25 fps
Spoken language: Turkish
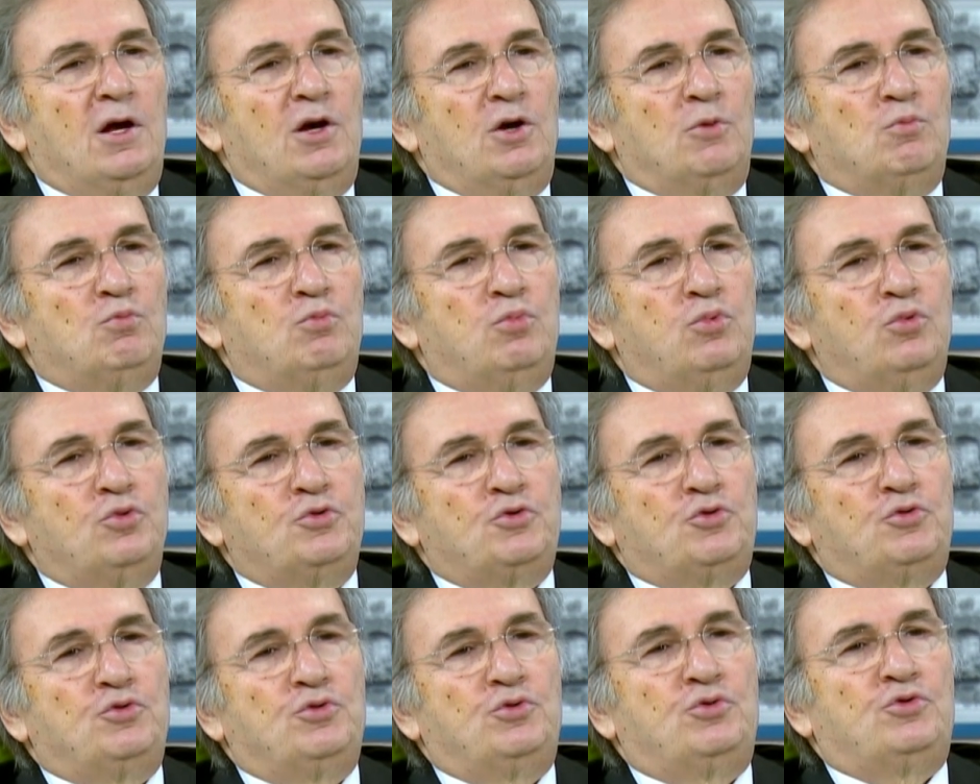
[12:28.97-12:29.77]
Bu
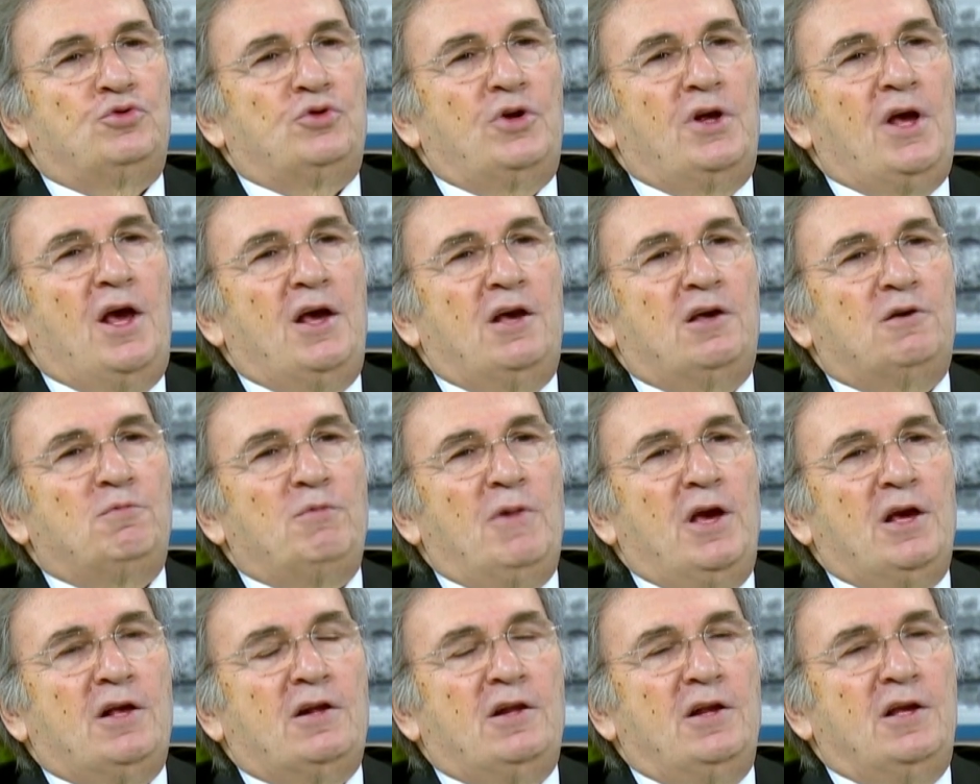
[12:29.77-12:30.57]
tür
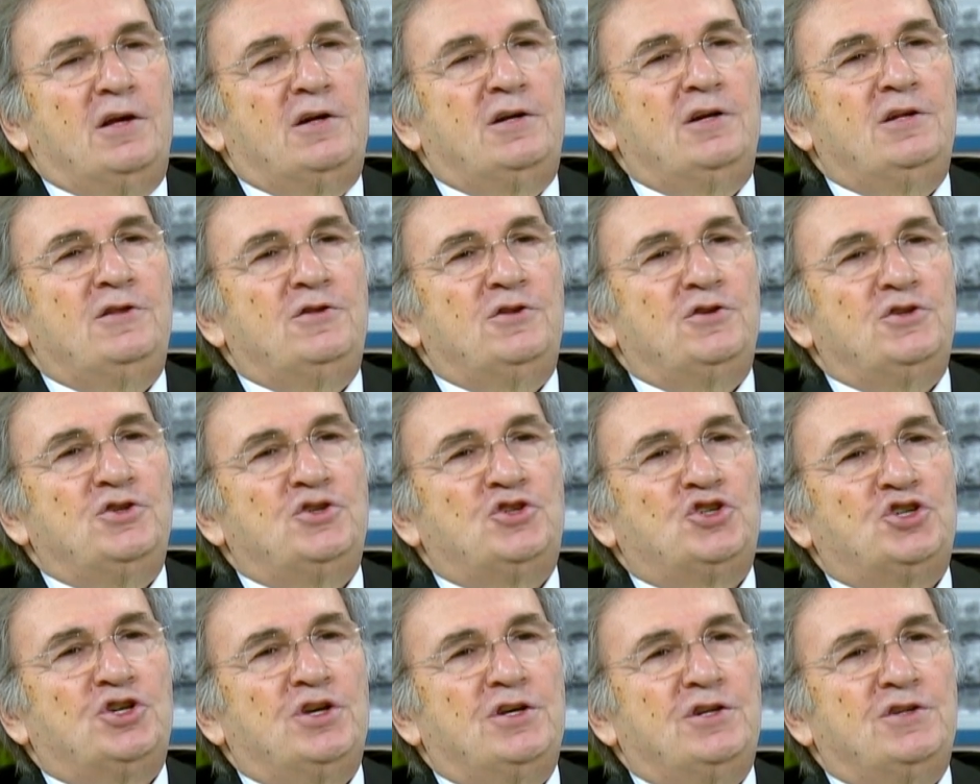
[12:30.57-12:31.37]
ekmeklerin
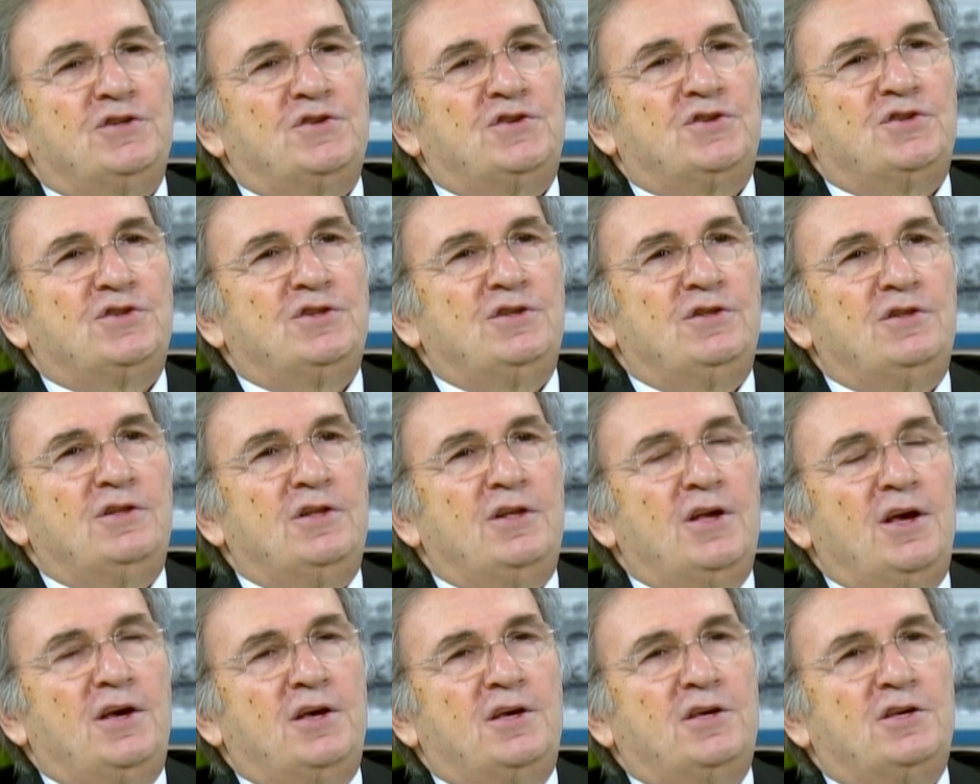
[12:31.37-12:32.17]

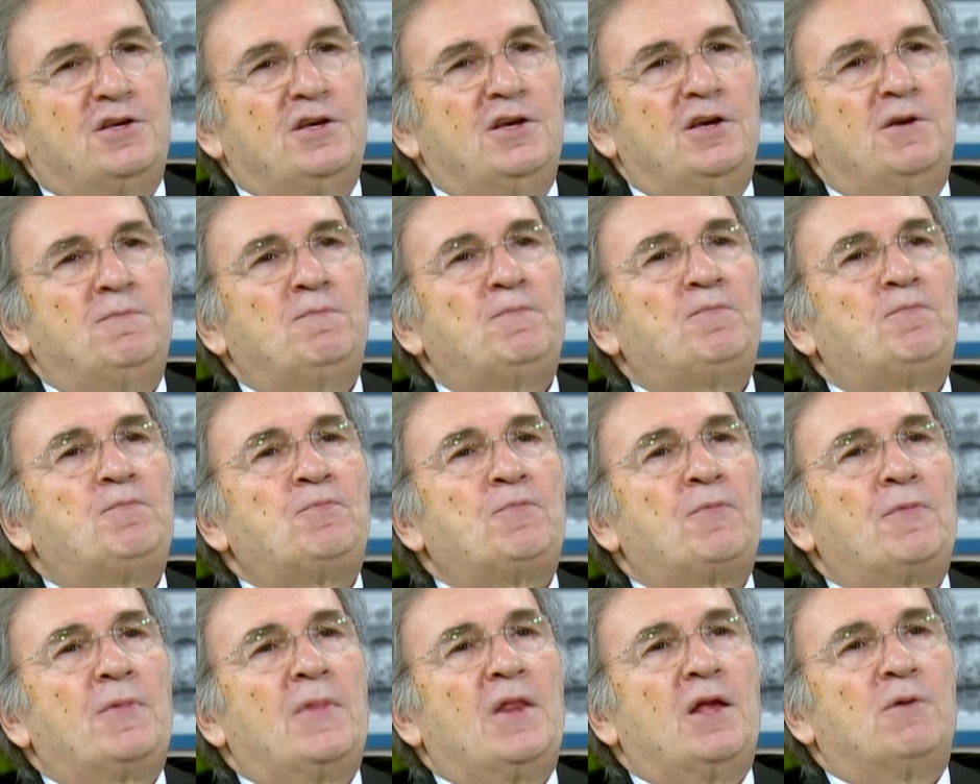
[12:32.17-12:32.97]
içerisindeki
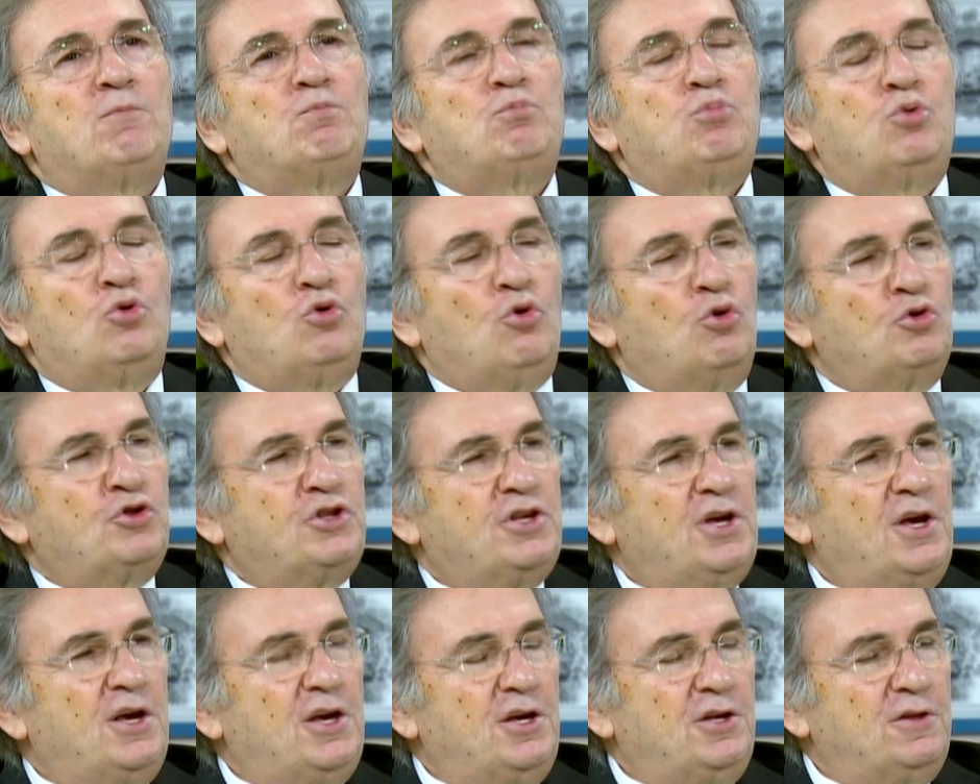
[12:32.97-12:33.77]

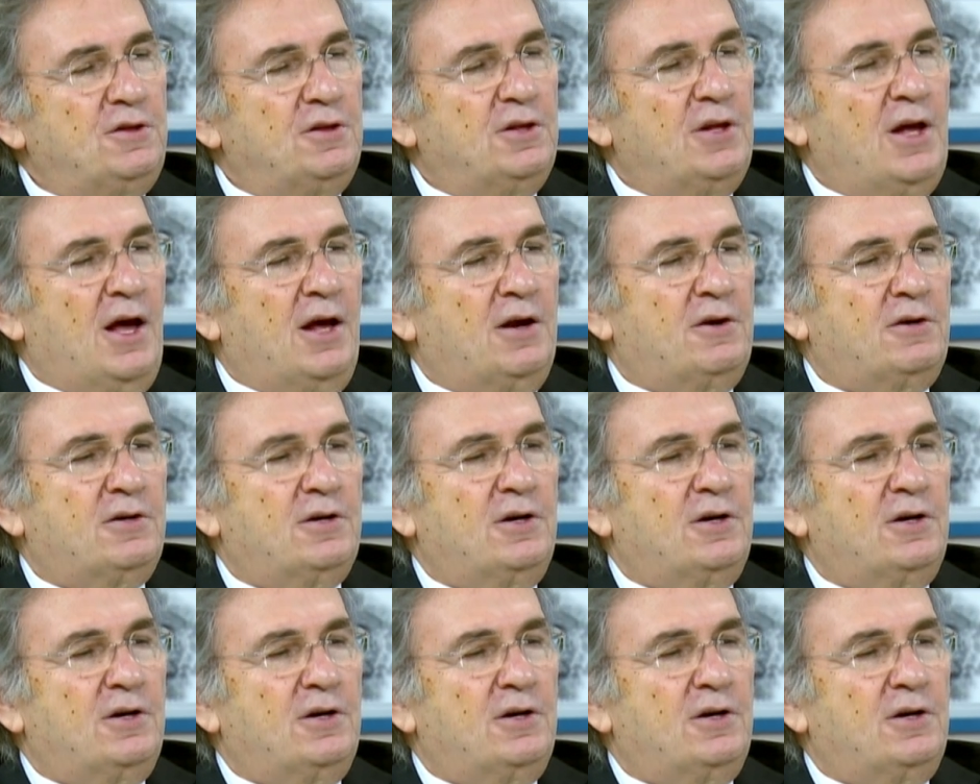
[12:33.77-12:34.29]
proteinler,